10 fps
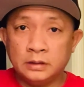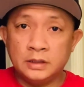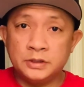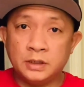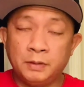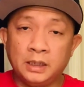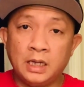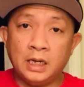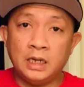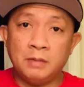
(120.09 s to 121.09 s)
And syempre,
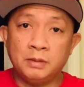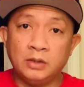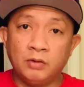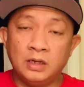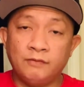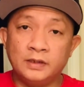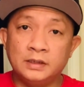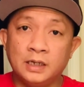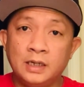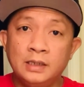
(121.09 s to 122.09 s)
kinakailangan maging qualified
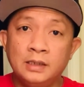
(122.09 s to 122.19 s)
ka.